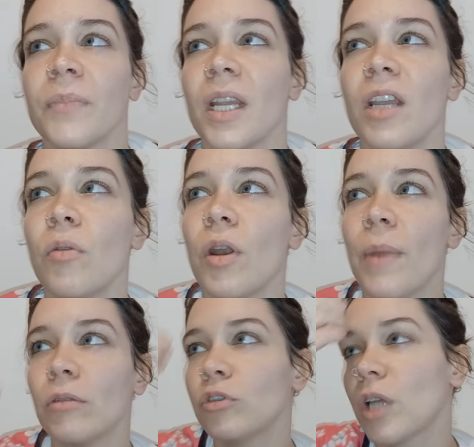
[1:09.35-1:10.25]
Y bueno, me
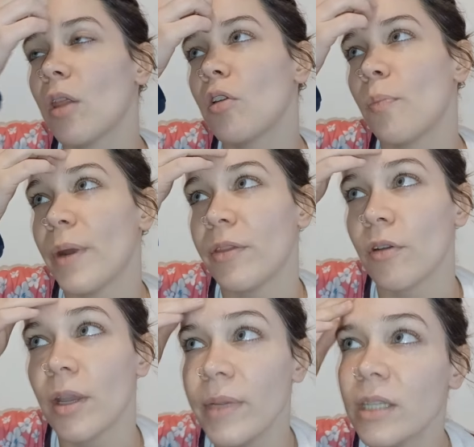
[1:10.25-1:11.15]
han gustado los precios
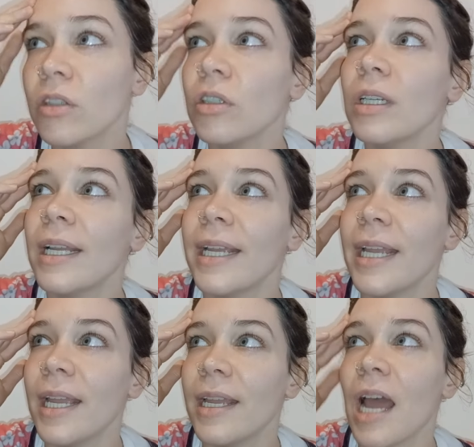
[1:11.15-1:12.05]
que he visto.
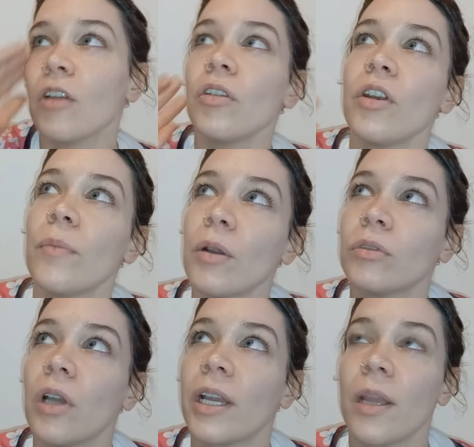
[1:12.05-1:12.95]
Eh, algo que no me ha
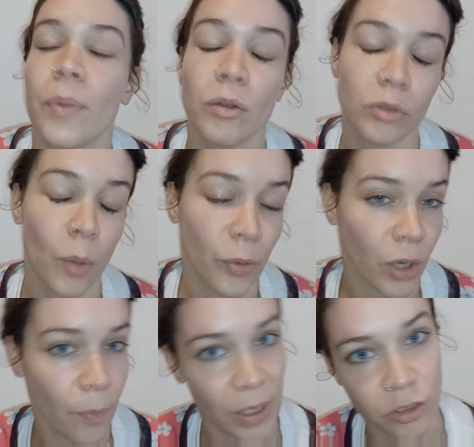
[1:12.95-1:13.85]
gustado es que he preguntado por
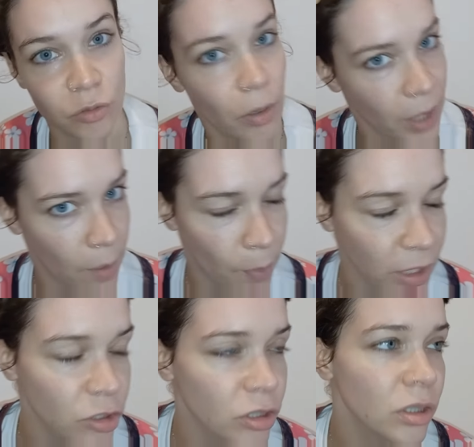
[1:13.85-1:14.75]
gaspacho y no había
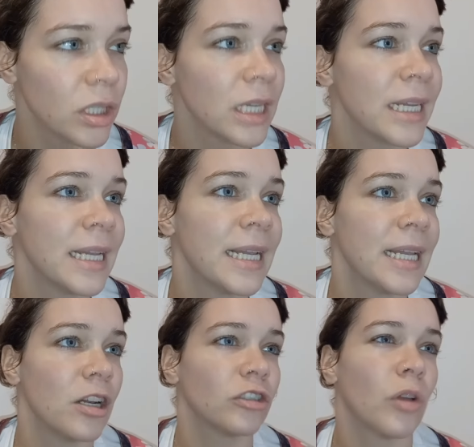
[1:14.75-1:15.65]
gaspacho.
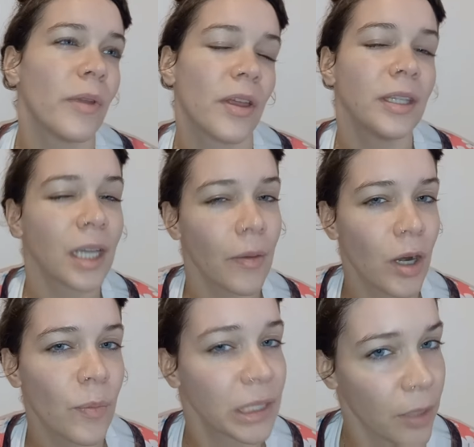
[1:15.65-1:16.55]
Los suavizantes que había
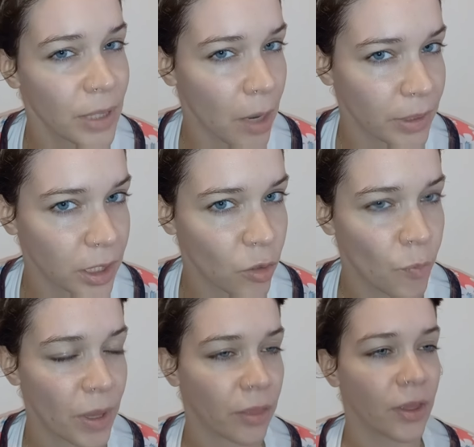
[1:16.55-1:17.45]
no me terminaban de
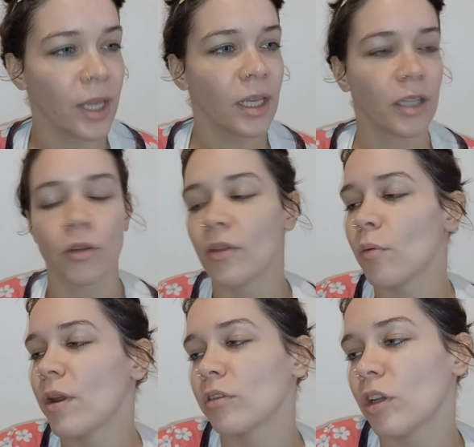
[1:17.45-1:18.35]
convencer. Entonces,
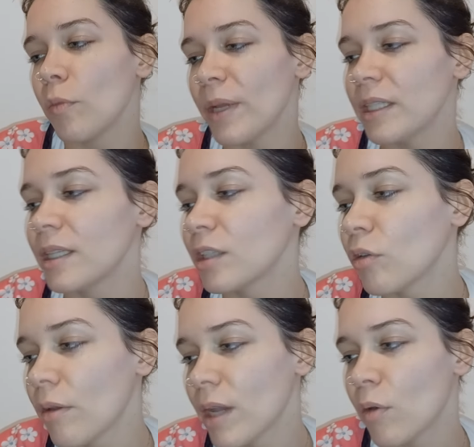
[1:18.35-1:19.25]
bueno, tengo pendiente
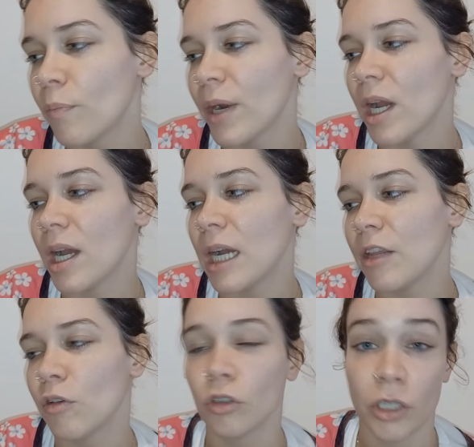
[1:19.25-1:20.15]
todavía comprar
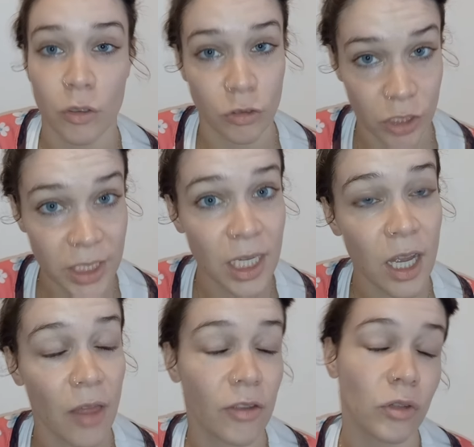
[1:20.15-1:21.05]
dos o tres cosillas.
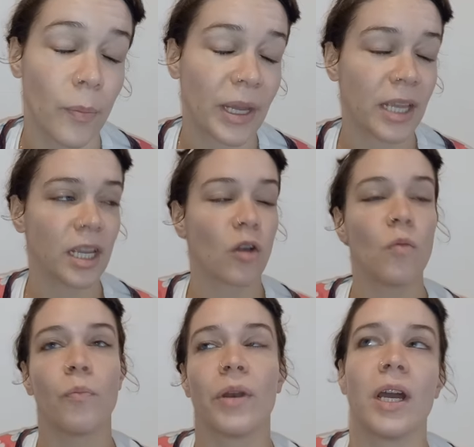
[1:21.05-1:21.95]
Hacer otra pequeña
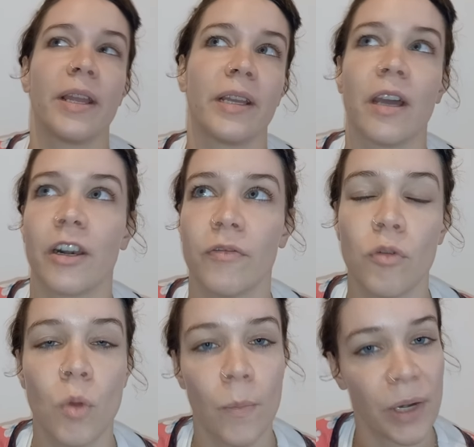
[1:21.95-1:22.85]
compra en
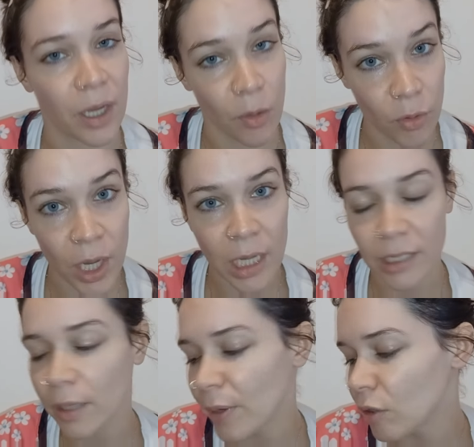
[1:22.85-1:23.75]
Carrefour en Mercadona, que
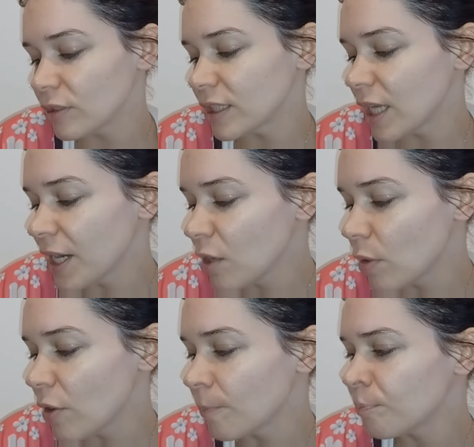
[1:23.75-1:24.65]
también os lo enseñaré. Y
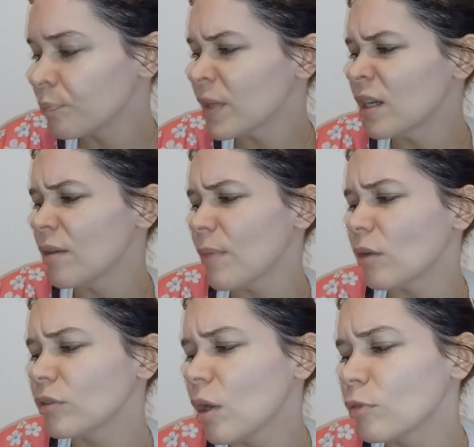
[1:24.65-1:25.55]
bueno, me ha
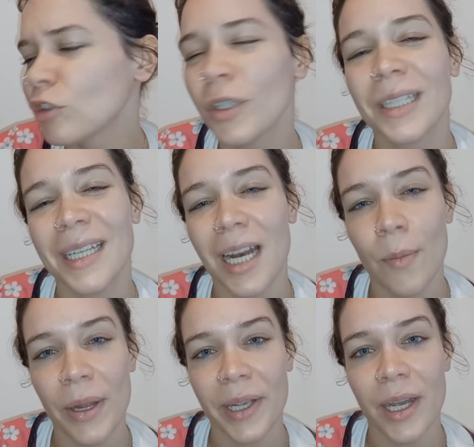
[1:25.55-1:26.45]
gustado mucho que tenía la
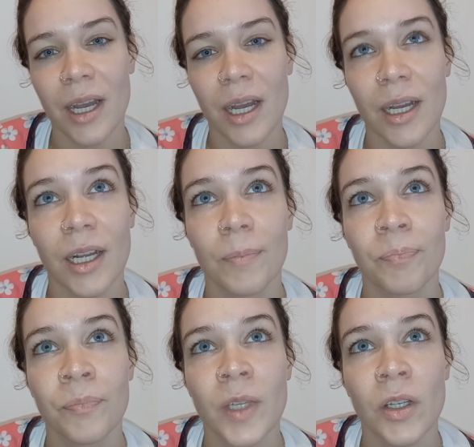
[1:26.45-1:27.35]
marca
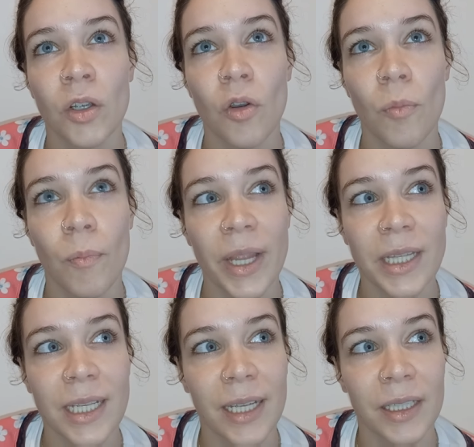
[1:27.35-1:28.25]

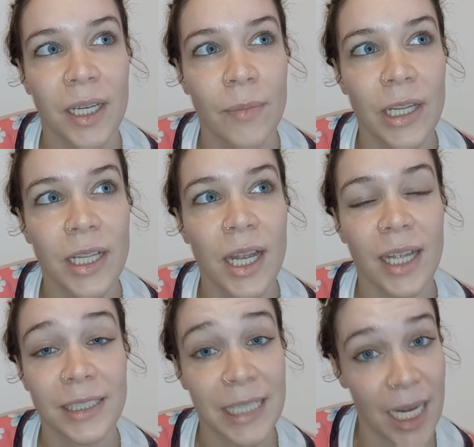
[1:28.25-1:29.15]
cosmética extremeña
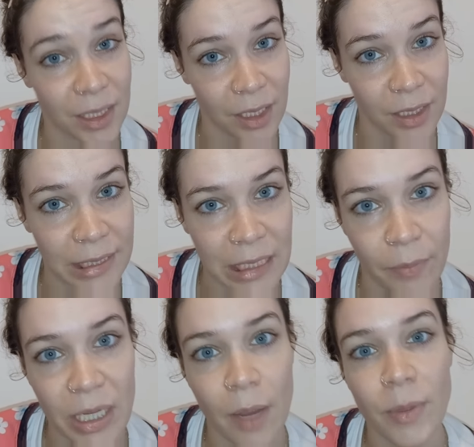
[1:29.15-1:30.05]
las chinatas.
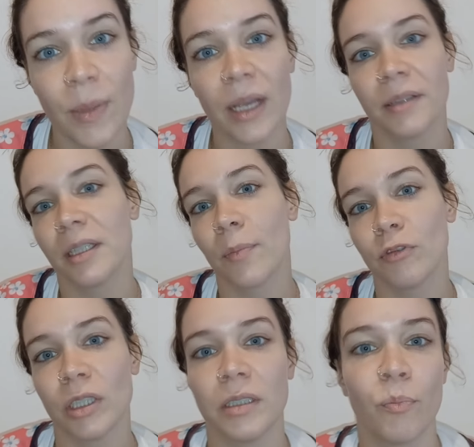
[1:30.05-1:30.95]
Sabéis que a mí me encanta
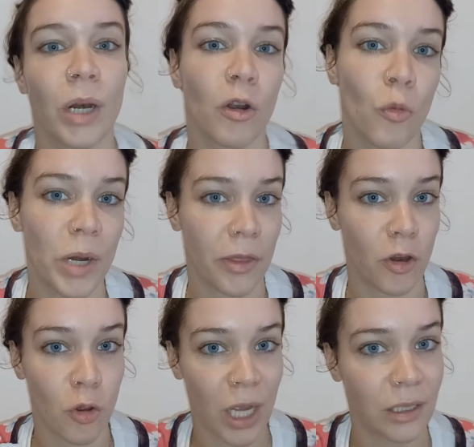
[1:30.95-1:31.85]
apoyar siempre al comercio
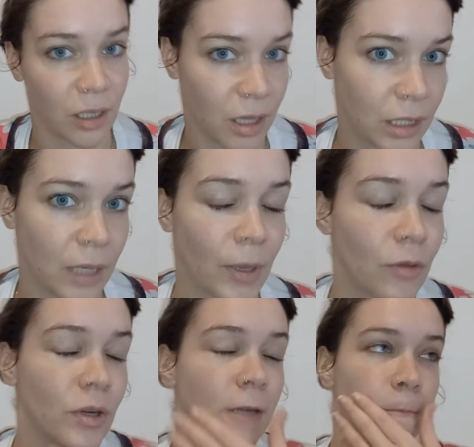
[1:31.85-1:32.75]
local de aquí de
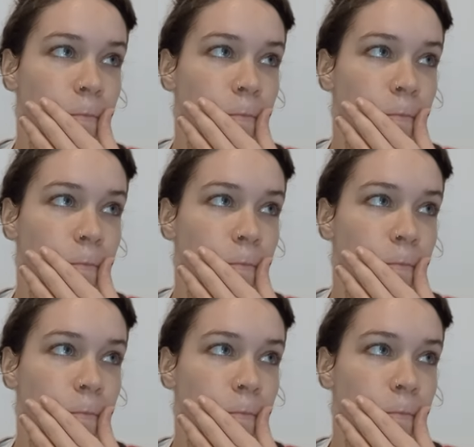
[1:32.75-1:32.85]
Extremadura.